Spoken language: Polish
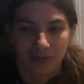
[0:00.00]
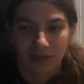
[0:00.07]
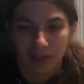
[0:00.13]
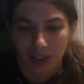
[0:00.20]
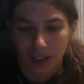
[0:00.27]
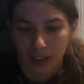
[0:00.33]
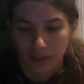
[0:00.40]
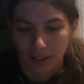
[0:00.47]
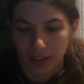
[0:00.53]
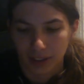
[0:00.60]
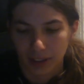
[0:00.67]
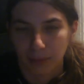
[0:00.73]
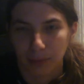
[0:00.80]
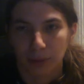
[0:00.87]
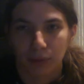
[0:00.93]
a
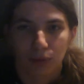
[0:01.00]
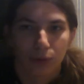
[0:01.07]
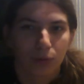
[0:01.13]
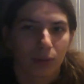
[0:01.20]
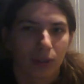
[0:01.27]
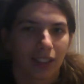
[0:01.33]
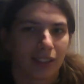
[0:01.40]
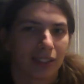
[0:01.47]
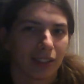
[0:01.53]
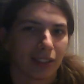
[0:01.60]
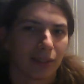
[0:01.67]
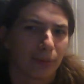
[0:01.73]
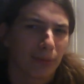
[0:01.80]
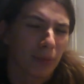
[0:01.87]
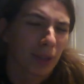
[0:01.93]
więcej mamy tutaj
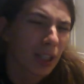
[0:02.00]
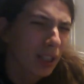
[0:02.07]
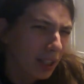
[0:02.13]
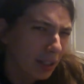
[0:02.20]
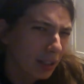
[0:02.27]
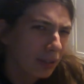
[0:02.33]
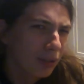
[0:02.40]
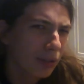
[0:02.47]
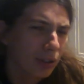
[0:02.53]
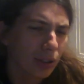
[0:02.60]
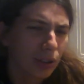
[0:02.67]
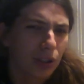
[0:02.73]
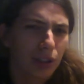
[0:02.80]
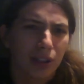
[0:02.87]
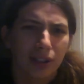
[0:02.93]
tych
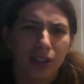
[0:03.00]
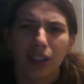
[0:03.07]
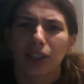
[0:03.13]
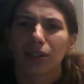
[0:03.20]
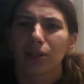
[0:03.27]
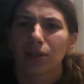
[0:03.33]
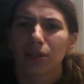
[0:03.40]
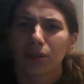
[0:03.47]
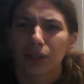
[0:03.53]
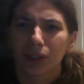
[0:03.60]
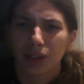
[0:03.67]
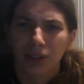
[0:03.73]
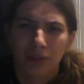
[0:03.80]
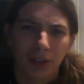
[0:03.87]
dosyć interesujących,